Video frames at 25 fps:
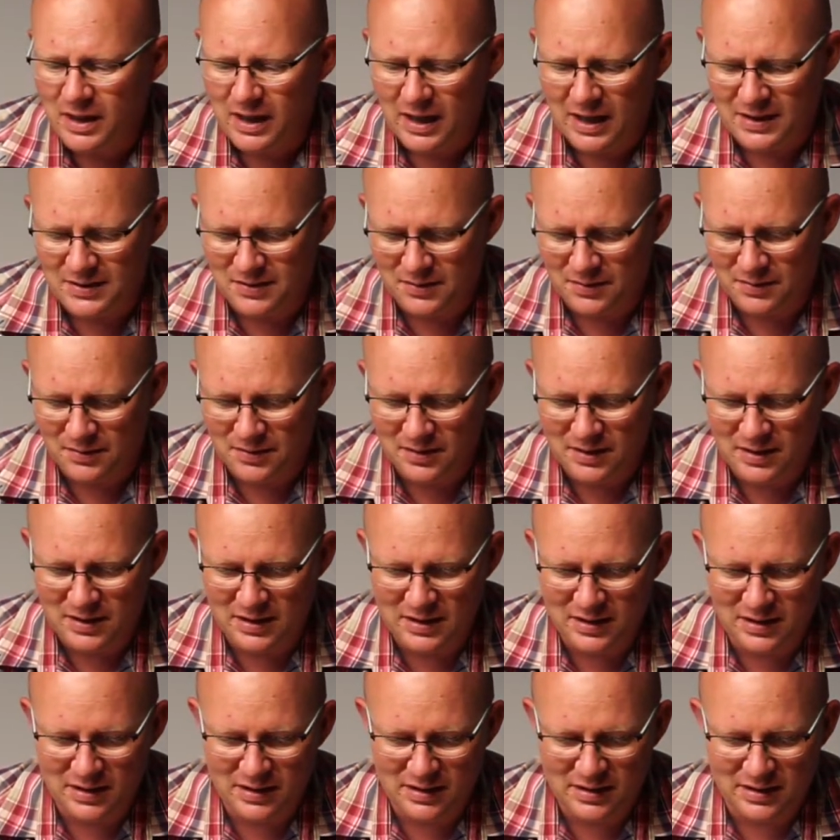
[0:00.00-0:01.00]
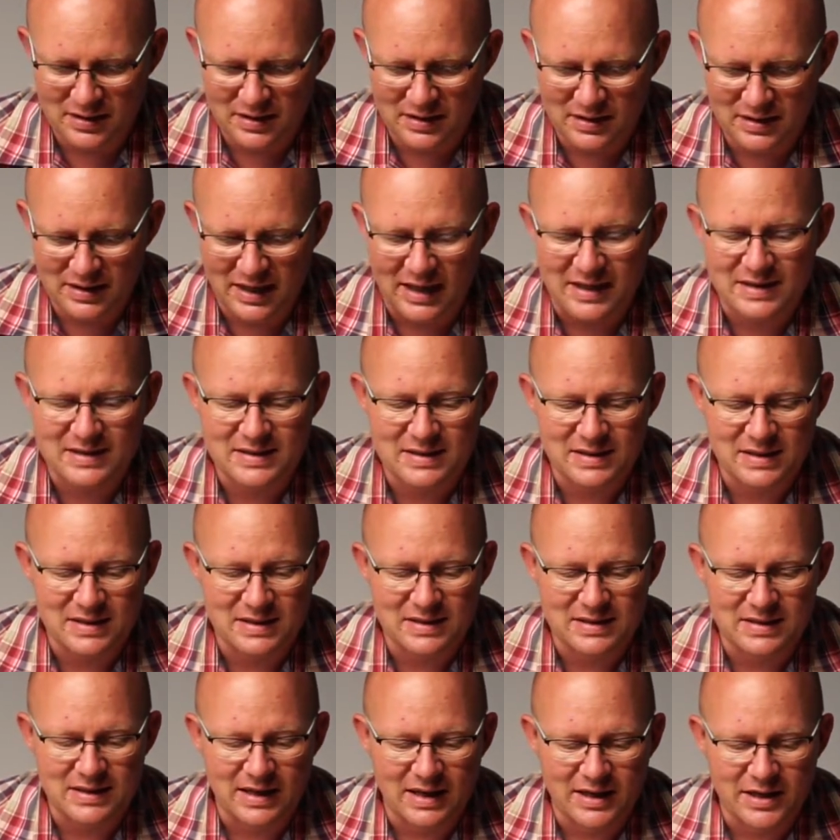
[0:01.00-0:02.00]
Also äh, das
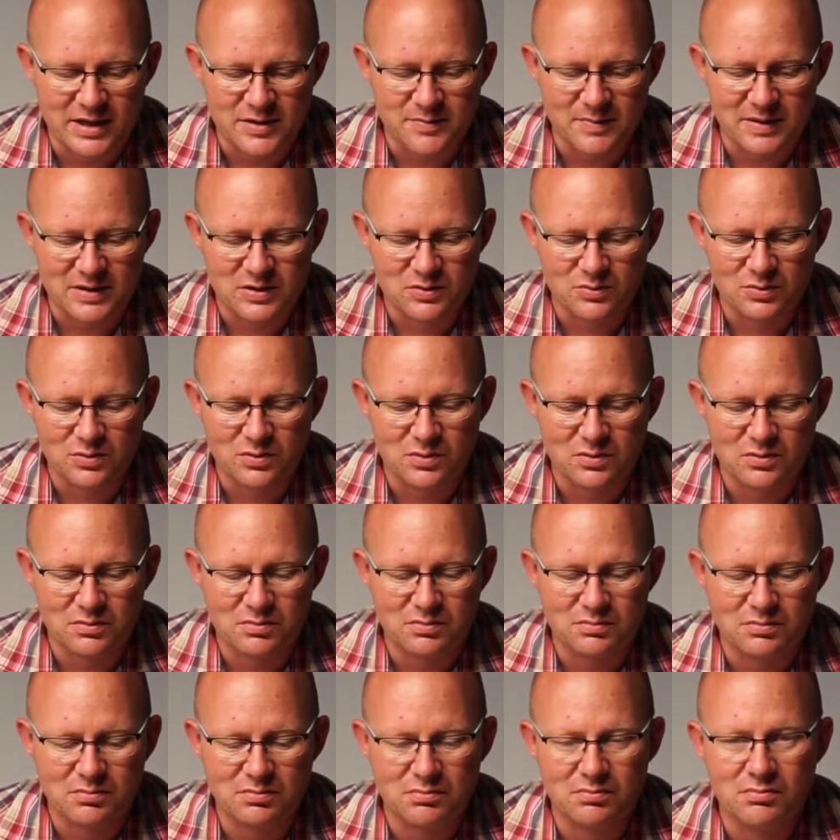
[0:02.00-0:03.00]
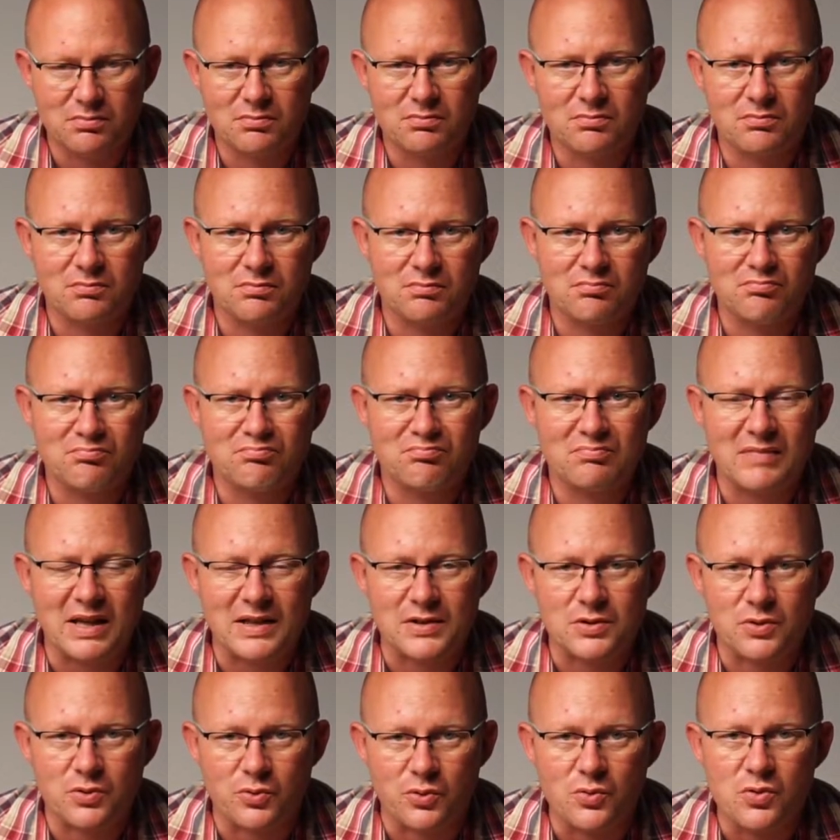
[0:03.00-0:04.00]
ist, sage ich mal so,
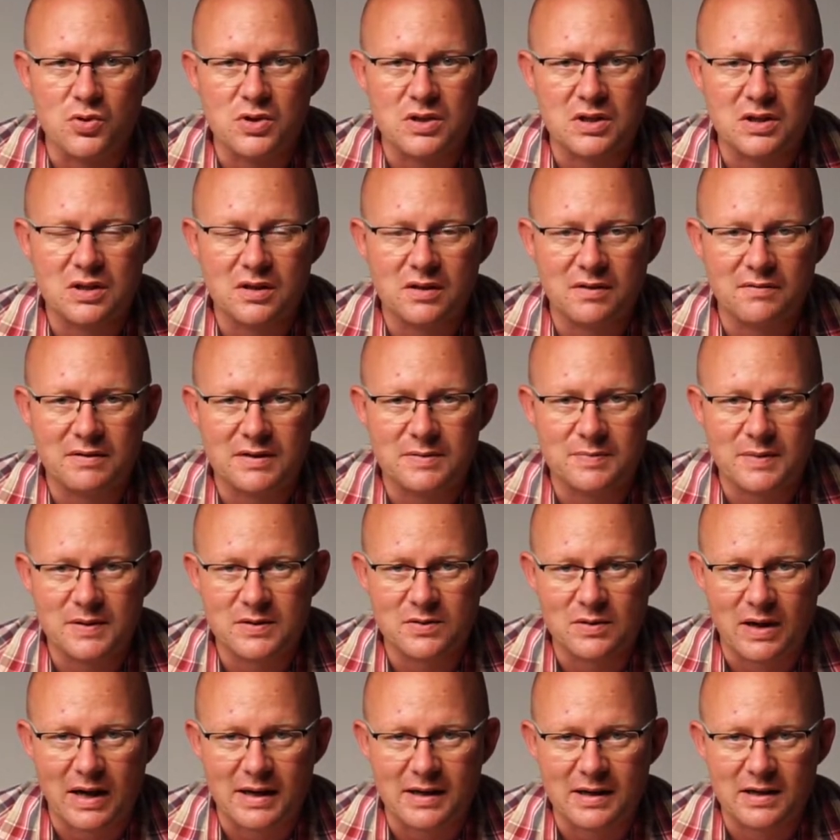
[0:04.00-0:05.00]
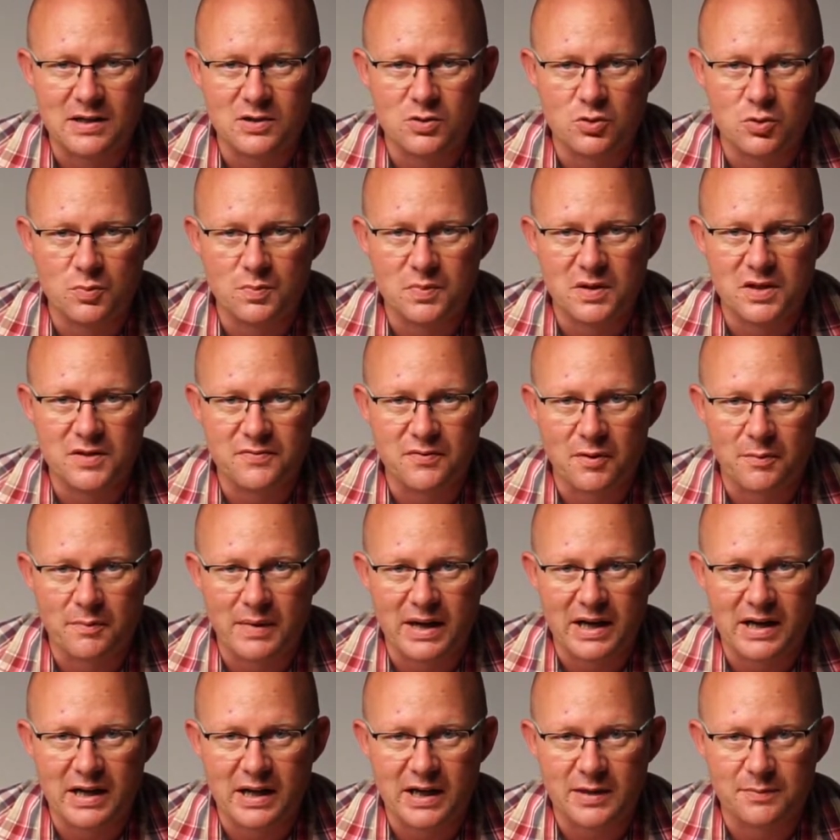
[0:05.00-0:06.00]
das Größte, was man so handelsüblich vom
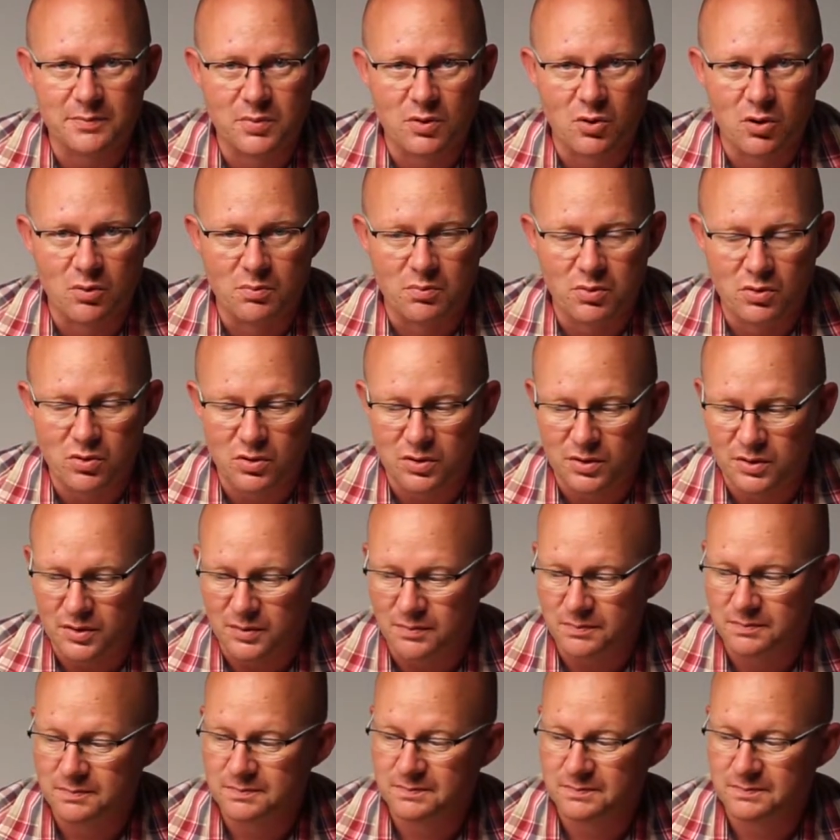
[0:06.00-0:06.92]
MacLight bekommen konnte.